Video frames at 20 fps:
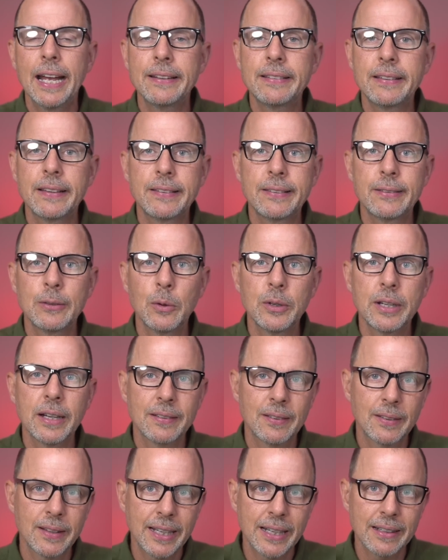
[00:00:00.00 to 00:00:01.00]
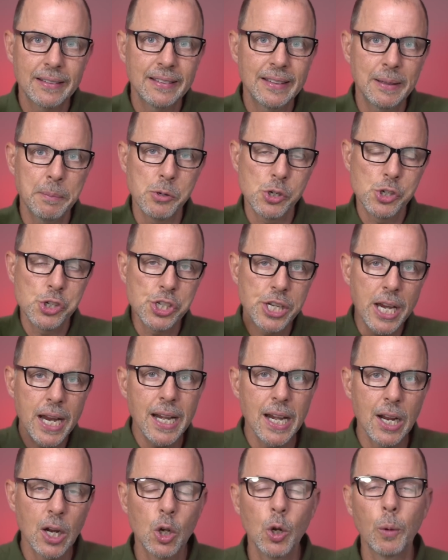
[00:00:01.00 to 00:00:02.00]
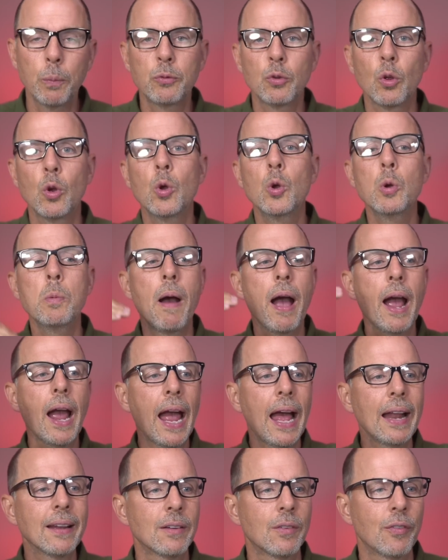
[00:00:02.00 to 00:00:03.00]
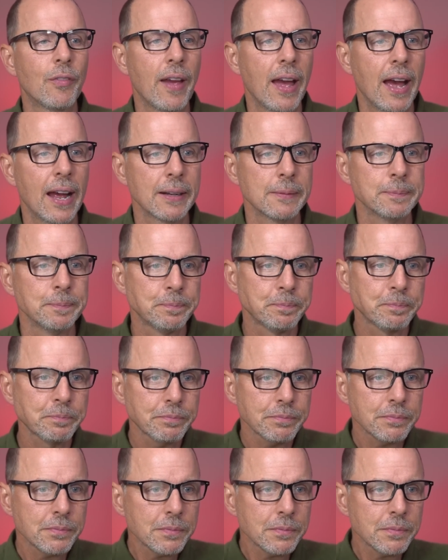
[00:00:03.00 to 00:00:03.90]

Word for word: ist es so, dass jetzt die bestehenden Clubs überrannt werden